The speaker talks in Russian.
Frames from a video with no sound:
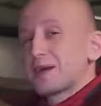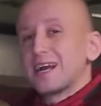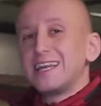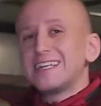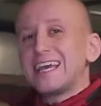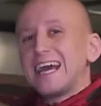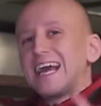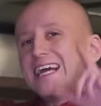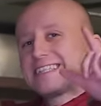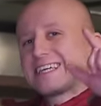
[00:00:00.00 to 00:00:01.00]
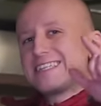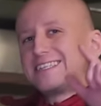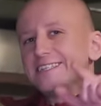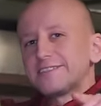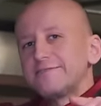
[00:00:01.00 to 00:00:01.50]
поколения – это
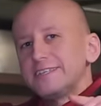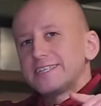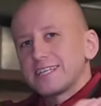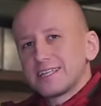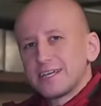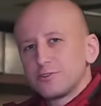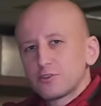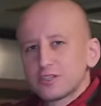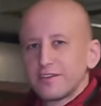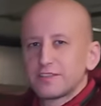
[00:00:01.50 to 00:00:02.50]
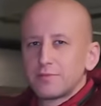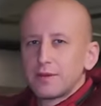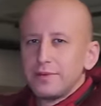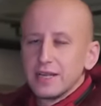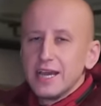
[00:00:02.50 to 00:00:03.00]
действительно надежный
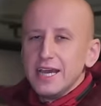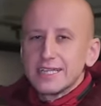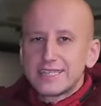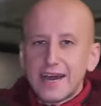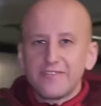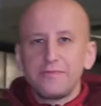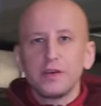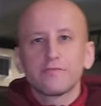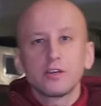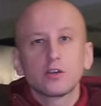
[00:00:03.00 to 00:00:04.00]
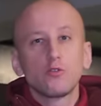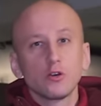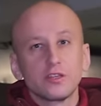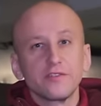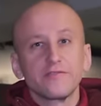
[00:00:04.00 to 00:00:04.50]
автомобиль. Да, в первые
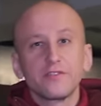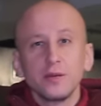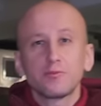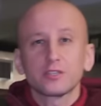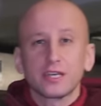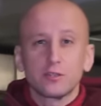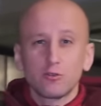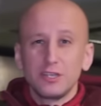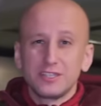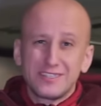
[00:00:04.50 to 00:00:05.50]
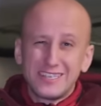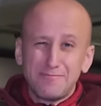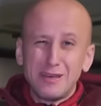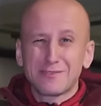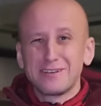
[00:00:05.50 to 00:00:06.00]
годы выпуска, то есть
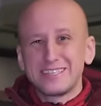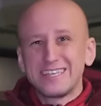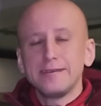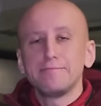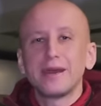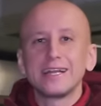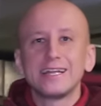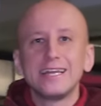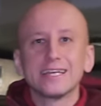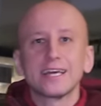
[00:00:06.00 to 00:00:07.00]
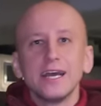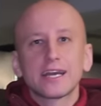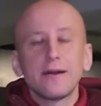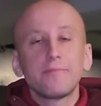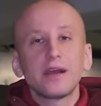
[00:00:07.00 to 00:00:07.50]
первые 3-5 лет,
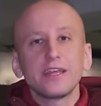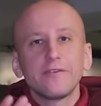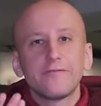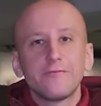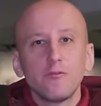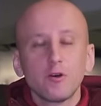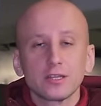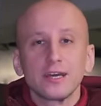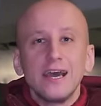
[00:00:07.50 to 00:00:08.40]
компания Ford